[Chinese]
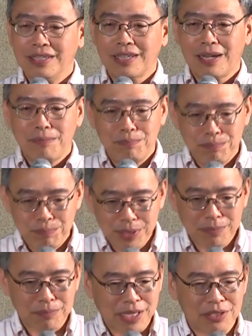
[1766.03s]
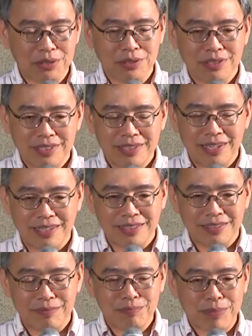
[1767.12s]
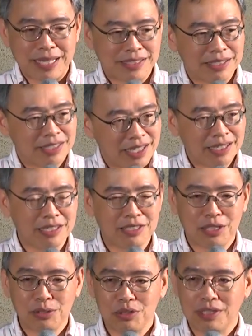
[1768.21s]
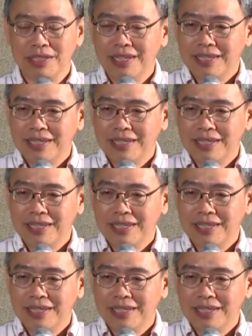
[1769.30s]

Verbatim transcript: 他并没有呃把这个向量的教学。